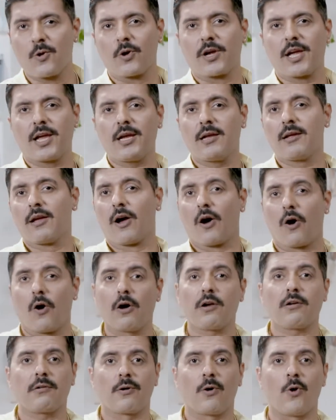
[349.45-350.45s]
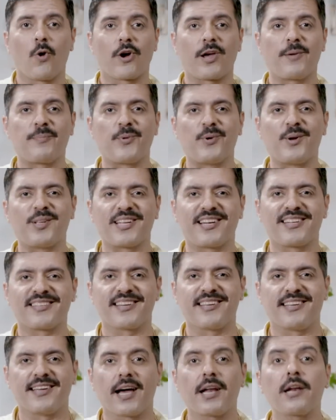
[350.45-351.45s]
कुकिंग और हो गए पूरी तरह
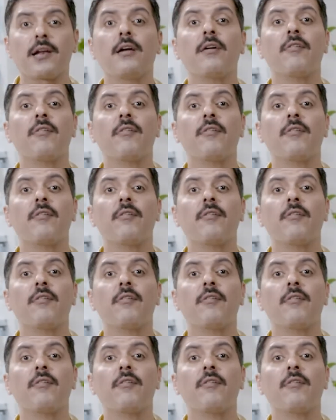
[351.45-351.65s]
तैयार